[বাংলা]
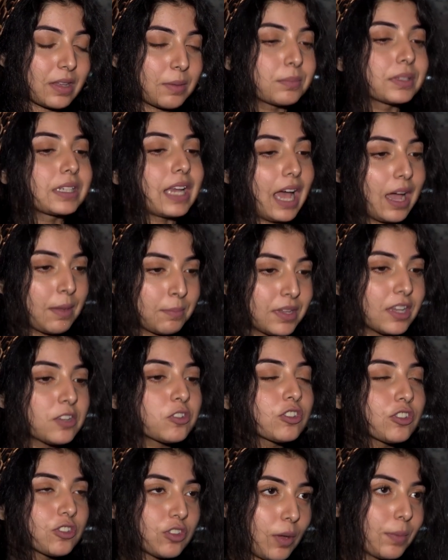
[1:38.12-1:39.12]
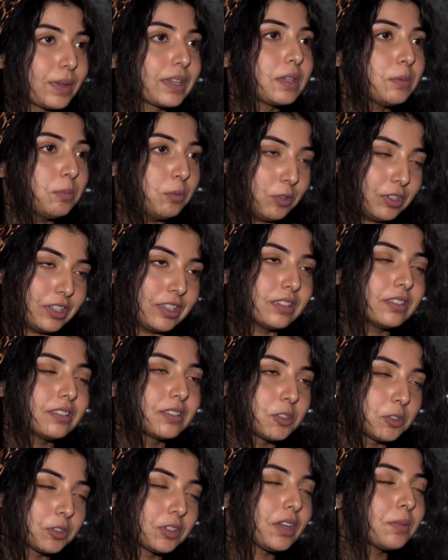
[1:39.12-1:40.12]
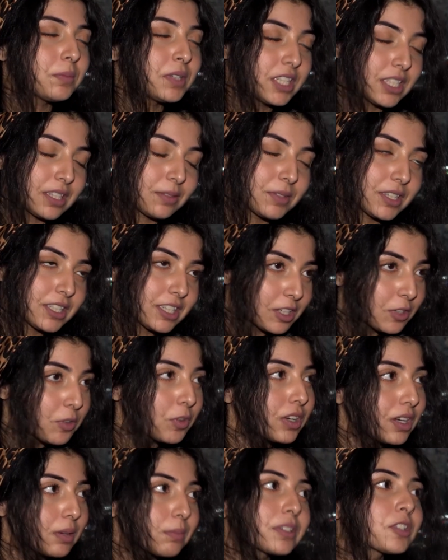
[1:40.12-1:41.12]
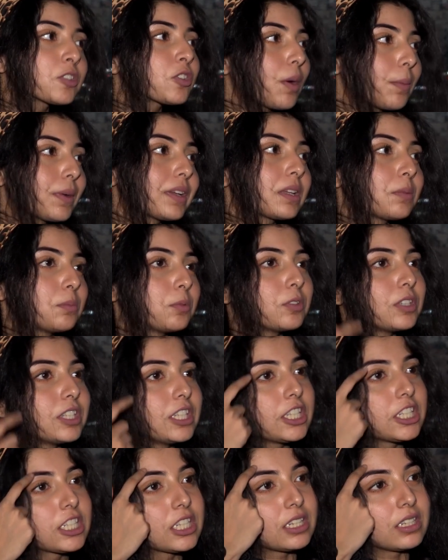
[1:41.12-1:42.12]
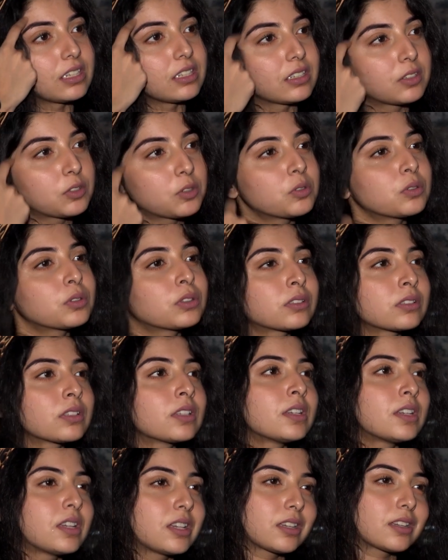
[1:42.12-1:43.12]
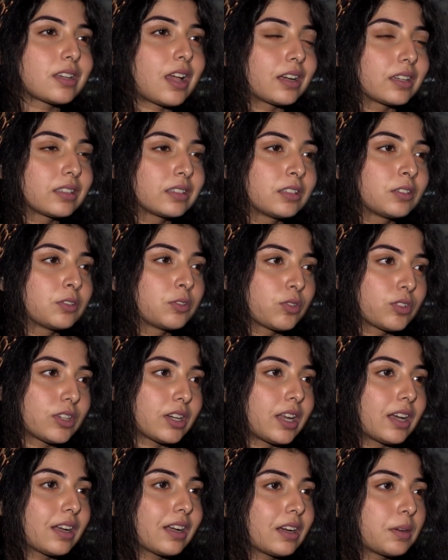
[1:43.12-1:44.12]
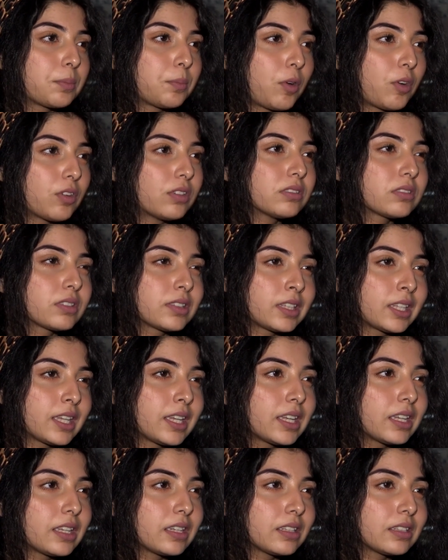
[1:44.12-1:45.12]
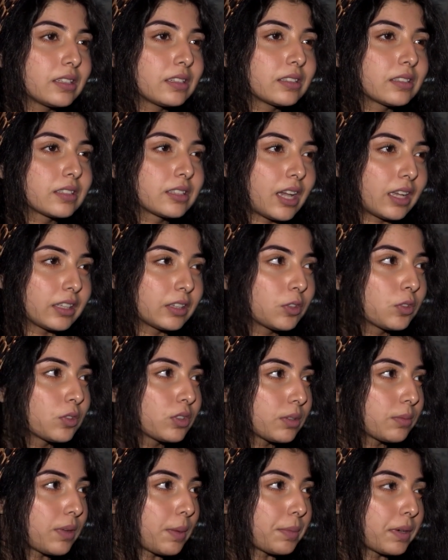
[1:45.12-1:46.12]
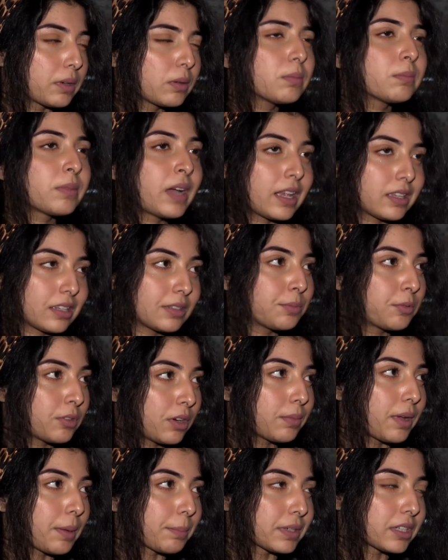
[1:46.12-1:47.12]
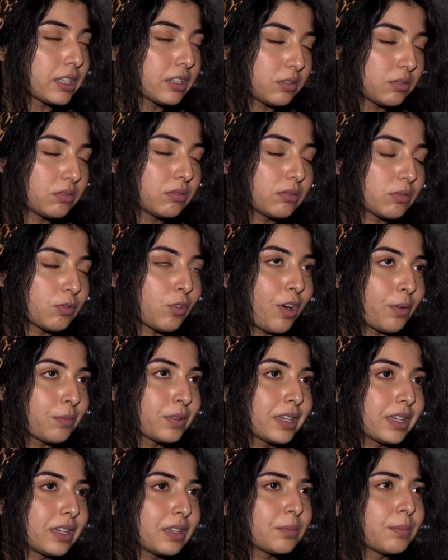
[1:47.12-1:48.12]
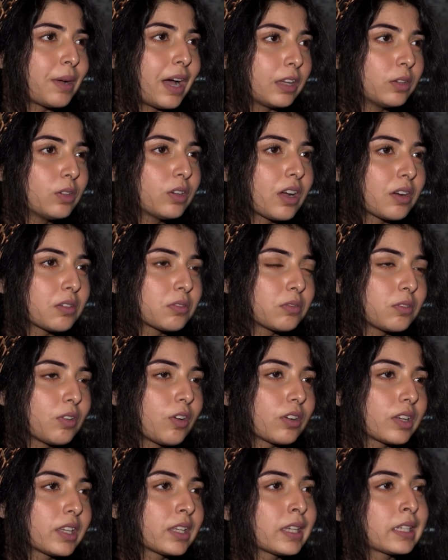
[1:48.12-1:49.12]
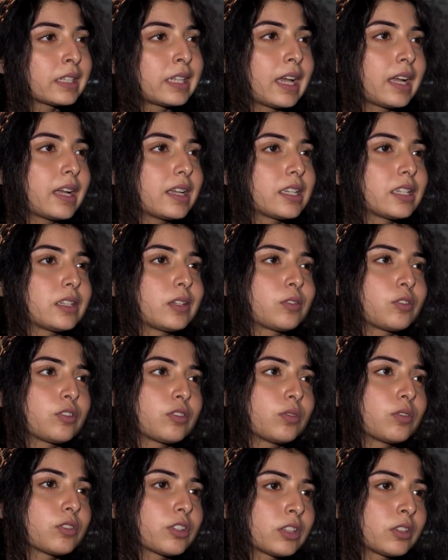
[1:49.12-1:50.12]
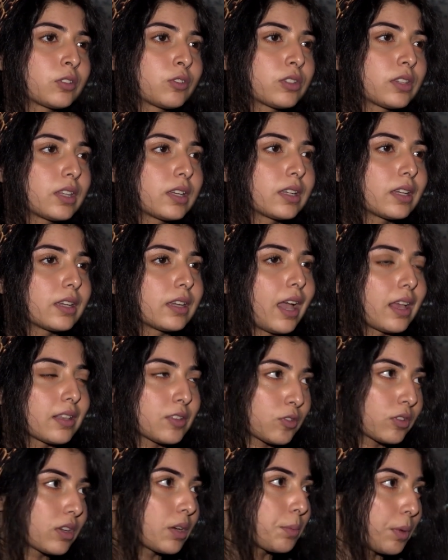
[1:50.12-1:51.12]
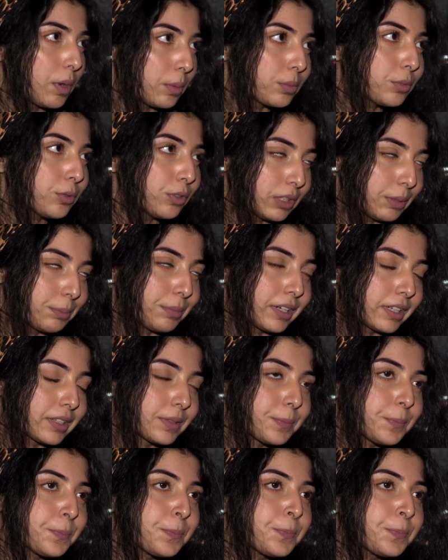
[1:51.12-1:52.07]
বাট আমি আসলে সবাইকে বলি যদি আমি নিজে মেনটেন করি না বাট সবাইকে বলি যে একটু সারাদিন রোজা রাখার পর তেল জাতীয় যে কারণ ভাজা পোড়া ব্যাপারটা একটু কম খেলে ভালো কারণ হলো অনেকে দেখা যায় ওটা থেকে গ্যাস্ট্রিকের প্রবলেম হতে পারে